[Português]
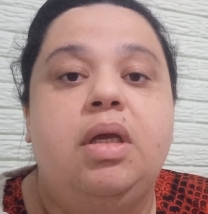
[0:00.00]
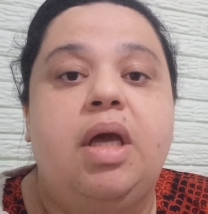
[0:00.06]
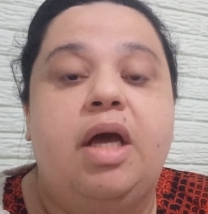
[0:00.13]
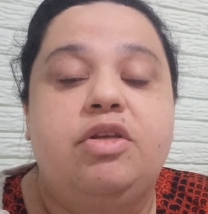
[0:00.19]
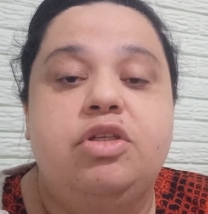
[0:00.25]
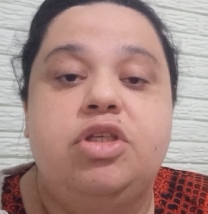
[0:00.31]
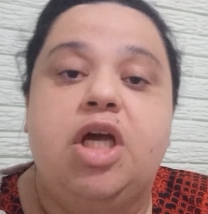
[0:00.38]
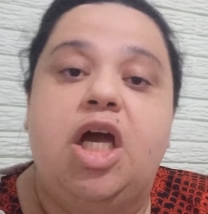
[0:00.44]

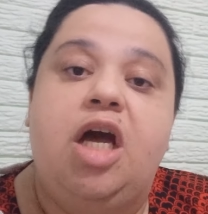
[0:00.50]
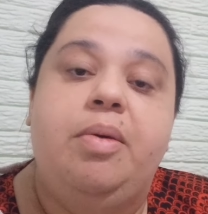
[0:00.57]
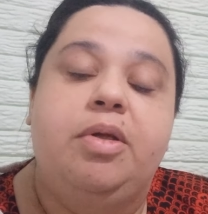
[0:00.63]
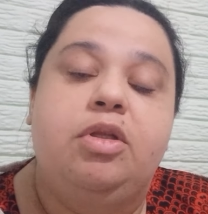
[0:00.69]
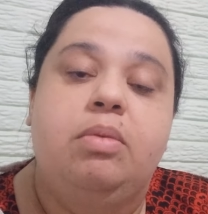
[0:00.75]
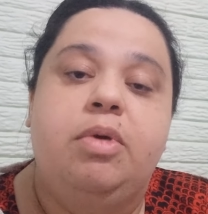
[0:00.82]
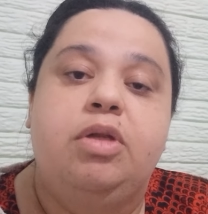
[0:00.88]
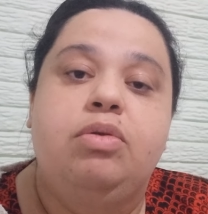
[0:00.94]
A gente
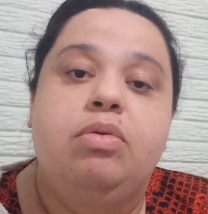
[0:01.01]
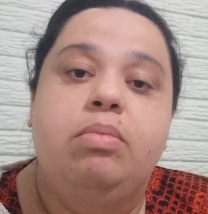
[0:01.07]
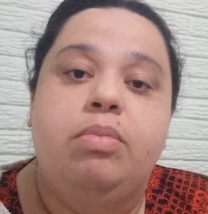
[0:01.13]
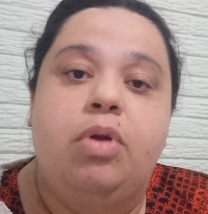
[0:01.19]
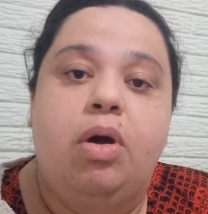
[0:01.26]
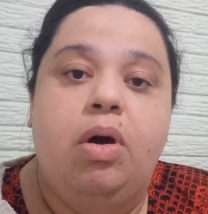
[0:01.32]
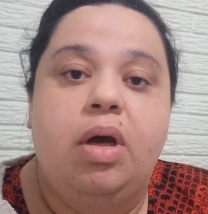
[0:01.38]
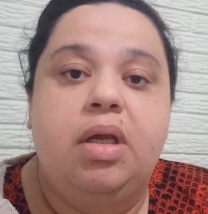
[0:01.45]
acaba tomando um
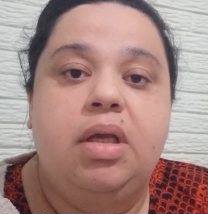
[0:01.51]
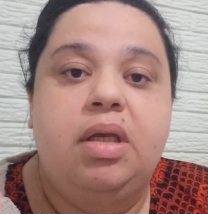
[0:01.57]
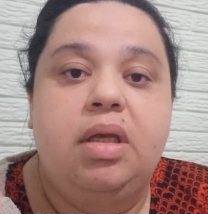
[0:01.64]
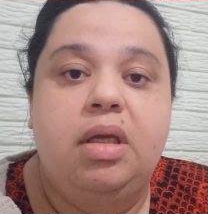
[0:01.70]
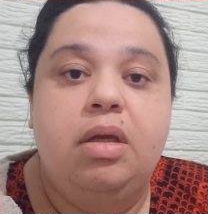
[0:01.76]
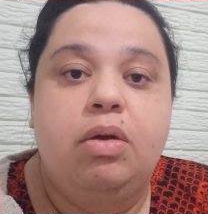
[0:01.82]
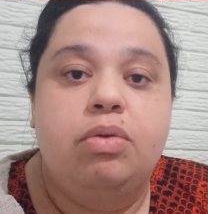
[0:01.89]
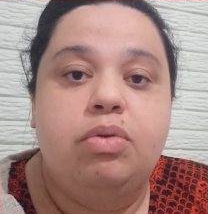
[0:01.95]
bloco.
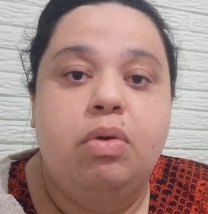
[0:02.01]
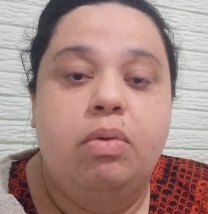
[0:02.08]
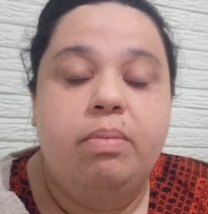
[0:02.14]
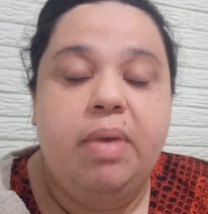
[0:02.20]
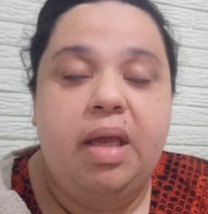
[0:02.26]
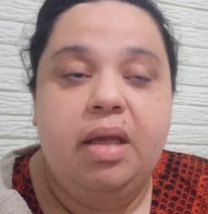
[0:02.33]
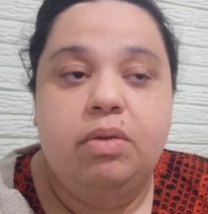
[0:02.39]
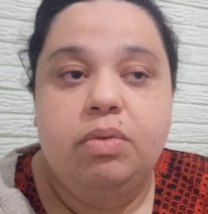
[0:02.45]
E eu
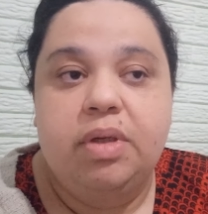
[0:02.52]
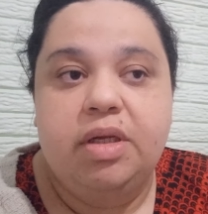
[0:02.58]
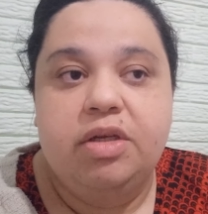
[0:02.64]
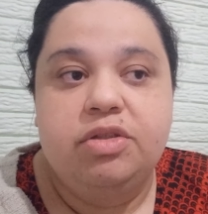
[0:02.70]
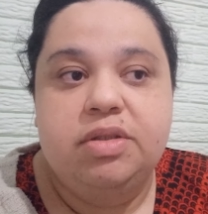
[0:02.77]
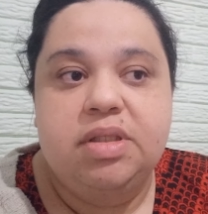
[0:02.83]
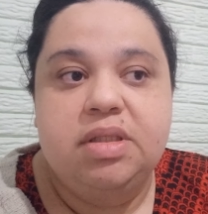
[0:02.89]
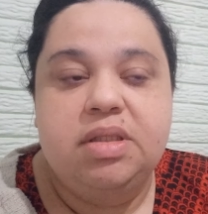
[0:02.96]
tomei
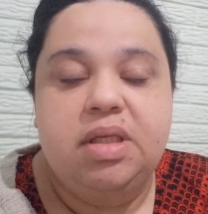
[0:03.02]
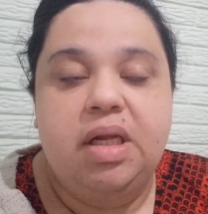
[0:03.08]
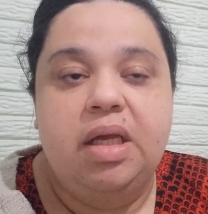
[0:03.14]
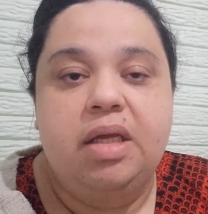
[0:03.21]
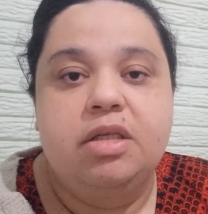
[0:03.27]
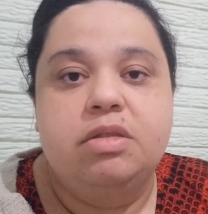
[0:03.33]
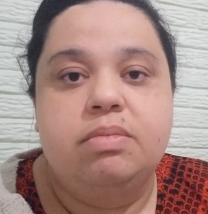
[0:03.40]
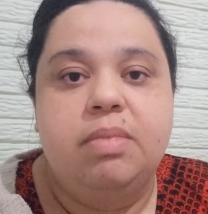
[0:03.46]
durante esses
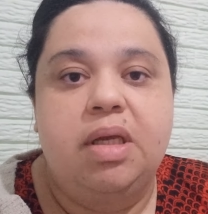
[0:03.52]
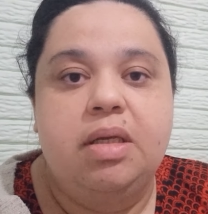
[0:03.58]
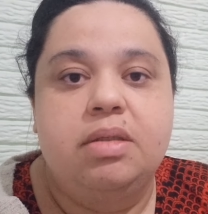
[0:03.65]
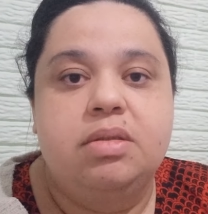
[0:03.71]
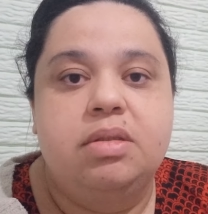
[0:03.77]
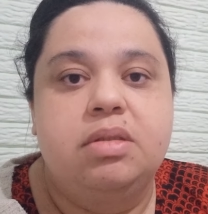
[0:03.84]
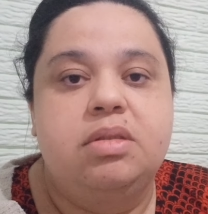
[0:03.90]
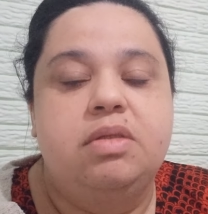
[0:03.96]
três
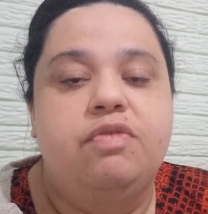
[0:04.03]
meses.